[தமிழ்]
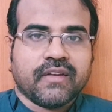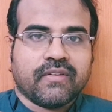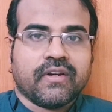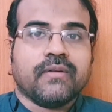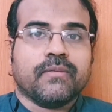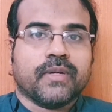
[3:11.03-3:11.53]

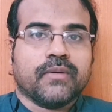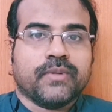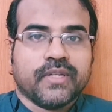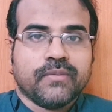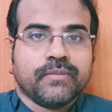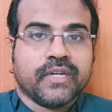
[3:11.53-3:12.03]
அவரை
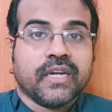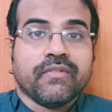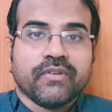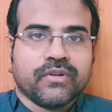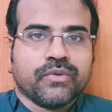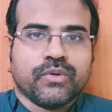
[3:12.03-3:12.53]
மறுபடியும்
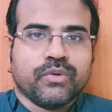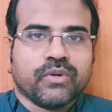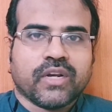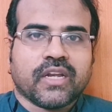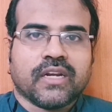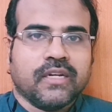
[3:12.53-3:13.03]
நினைவுக்கு கொண்டு
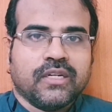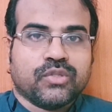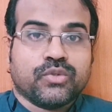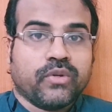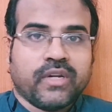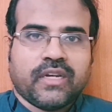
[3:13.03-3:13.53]
வரார்
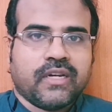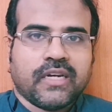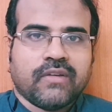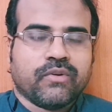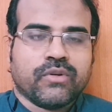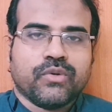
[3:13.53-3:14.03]
சூரிய
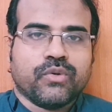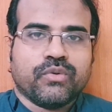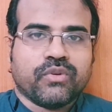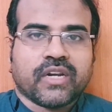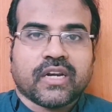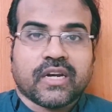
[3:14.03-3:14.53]
நினைவுக்கு கொண்டு
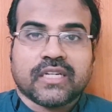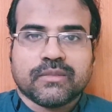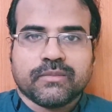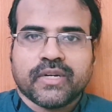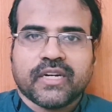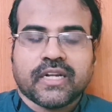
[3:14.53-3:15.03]
வரார்
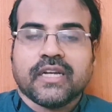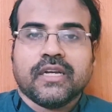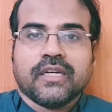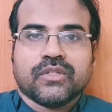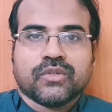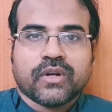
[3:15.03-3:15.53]
லக்ஷ்மணனை
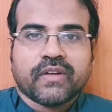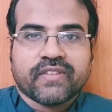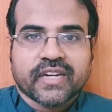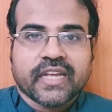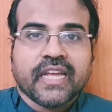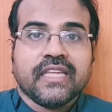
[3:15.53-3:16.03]
ஸோ
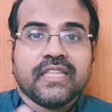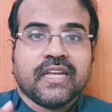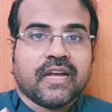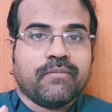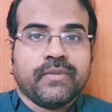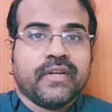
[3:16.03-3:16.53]
அவர் எய்திய
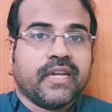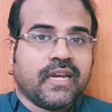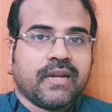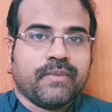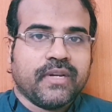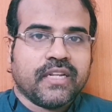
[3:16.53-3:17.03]
அம்பு என்ன
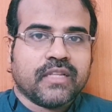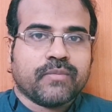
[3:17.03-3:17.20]
அப்படின்றத